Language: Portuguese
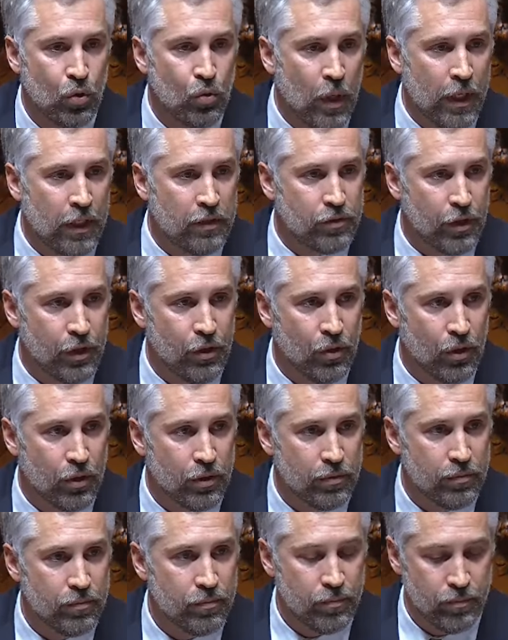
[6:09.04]
do que no ano
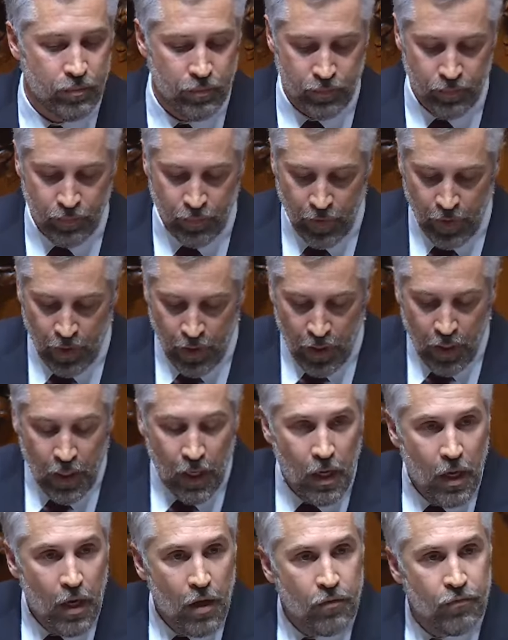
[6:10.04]
anterior.
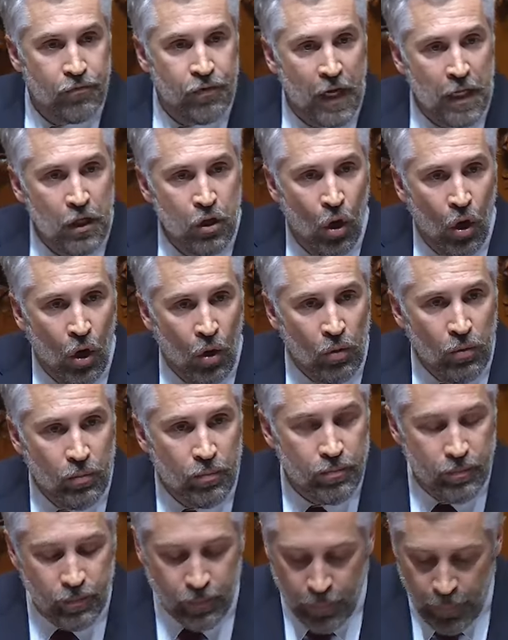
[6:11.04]
Falhou,
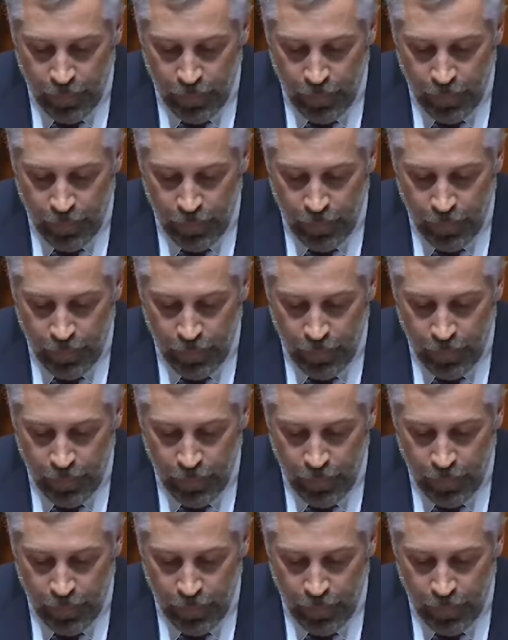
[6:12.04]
